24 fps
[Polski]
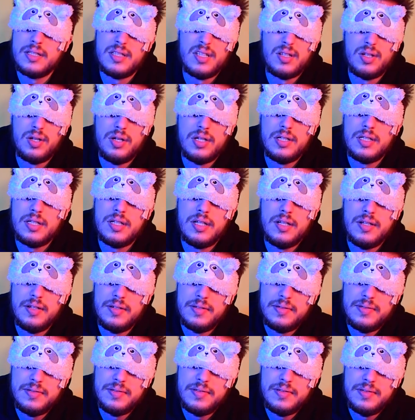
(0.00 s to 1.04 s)
co to jest.
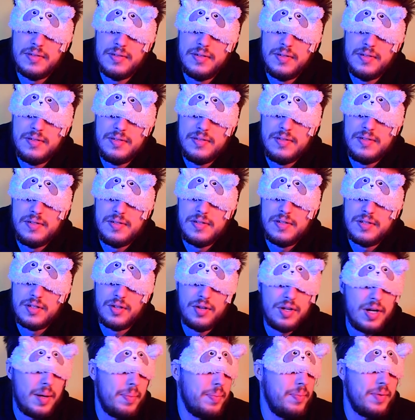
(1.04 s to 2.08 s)

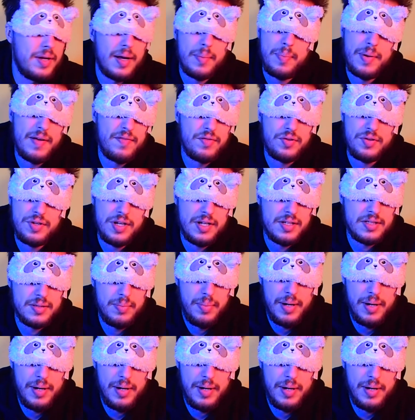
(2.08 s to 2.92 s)
To na, na pewno nie jest